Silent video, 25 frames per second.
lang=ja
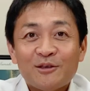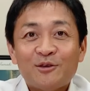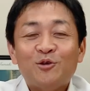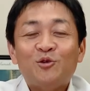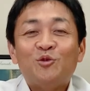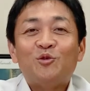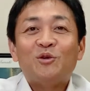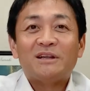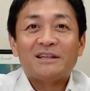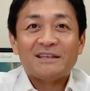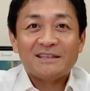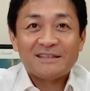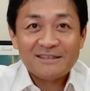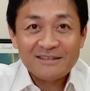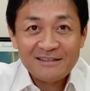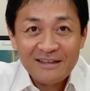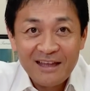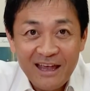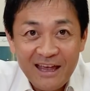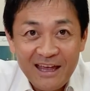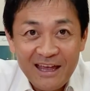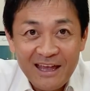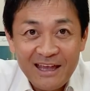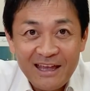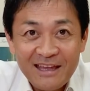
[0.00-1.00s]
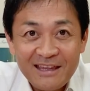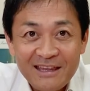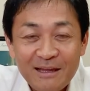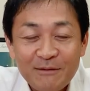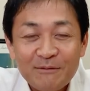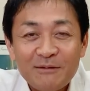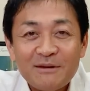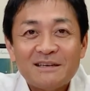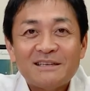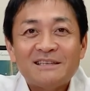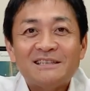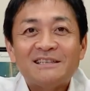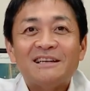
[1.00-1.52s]
今日はですね、
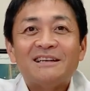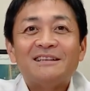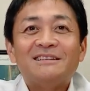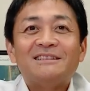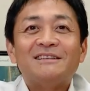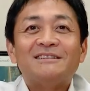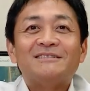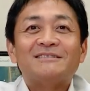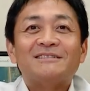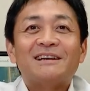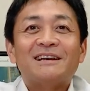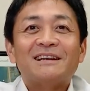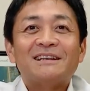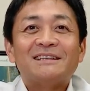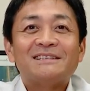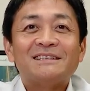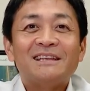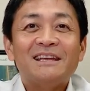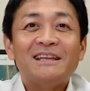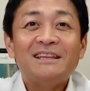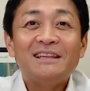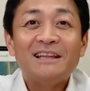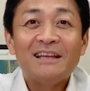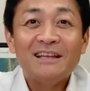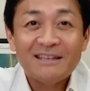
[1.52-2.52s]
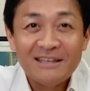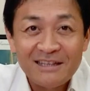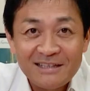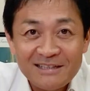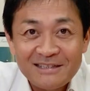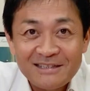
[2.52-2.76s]
玉木チャンネルから宣伝で